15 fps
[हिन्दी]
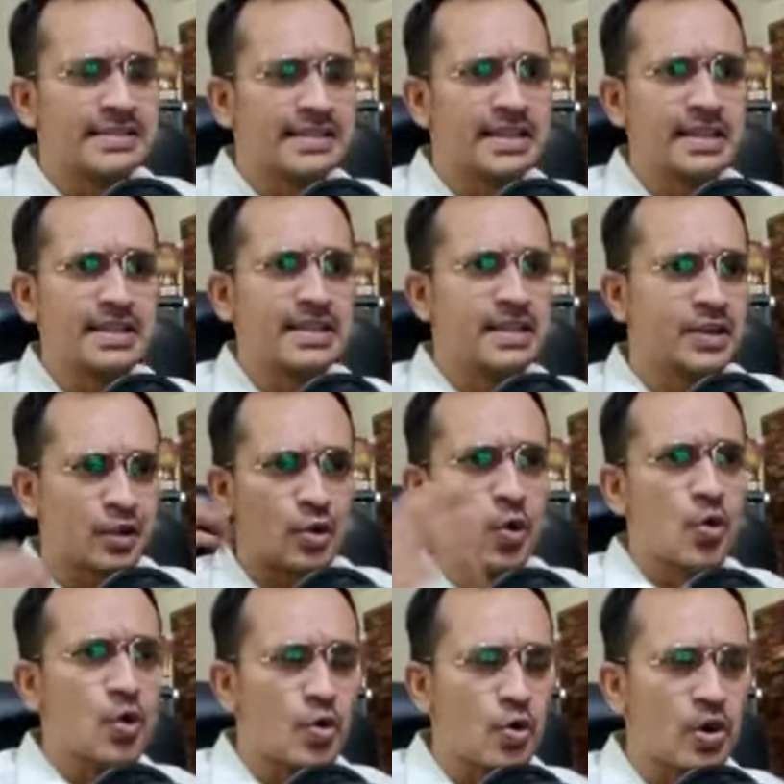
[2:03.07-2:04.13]
डिजनी
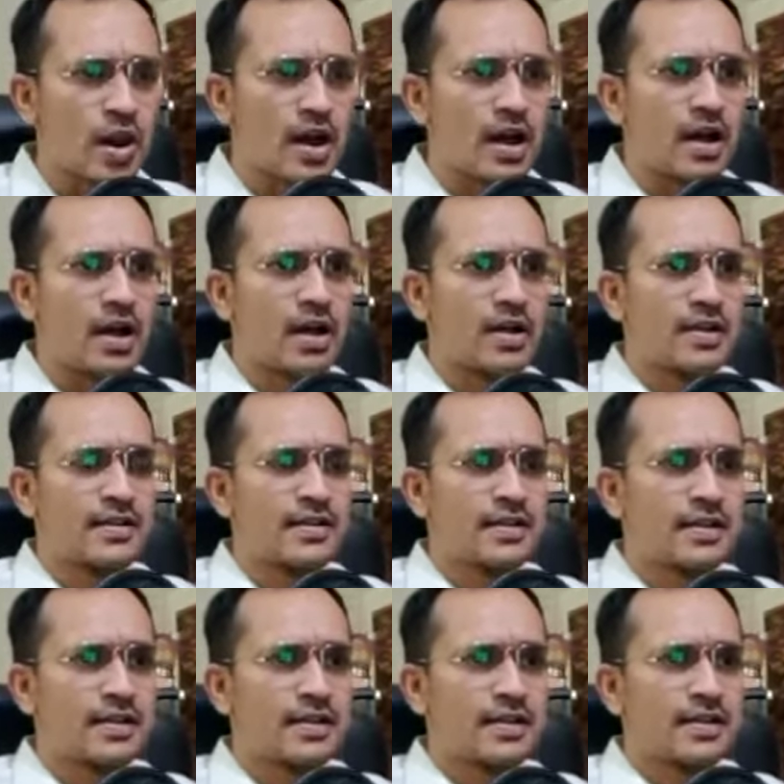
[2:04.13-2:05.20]
कोको कोला
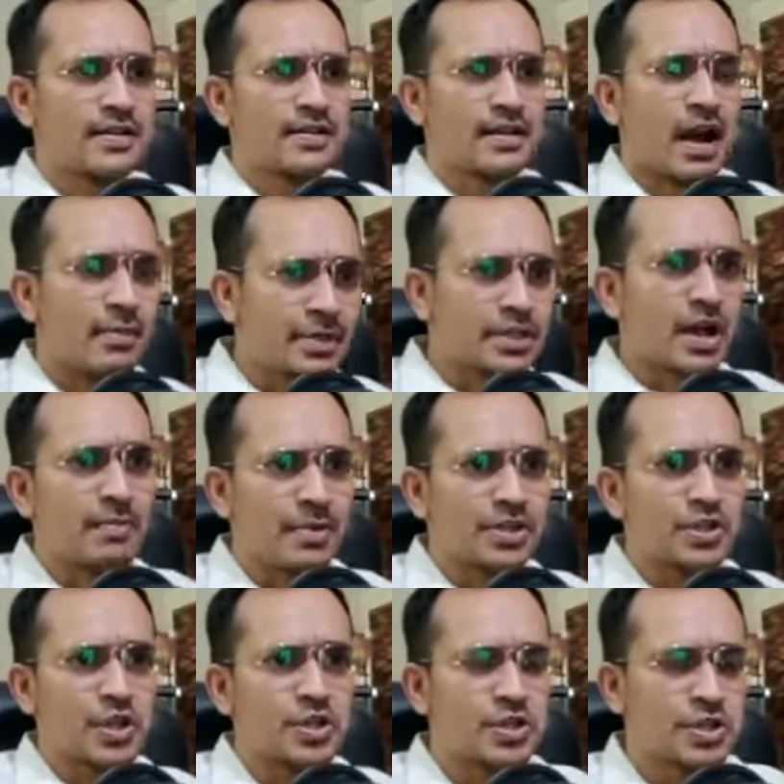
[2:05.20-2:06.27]
अमिताभ
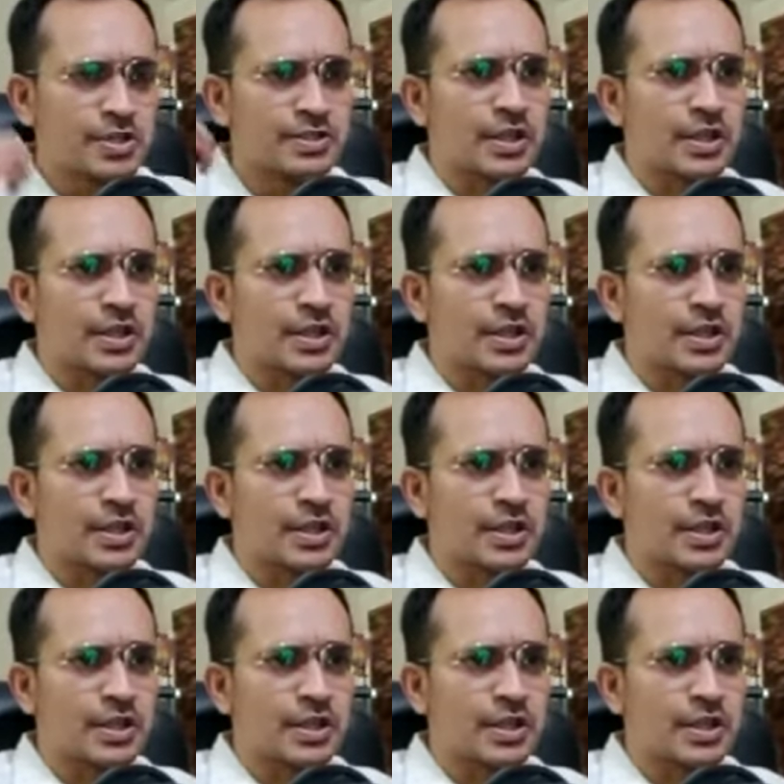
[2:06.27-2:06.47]
बच्चन जी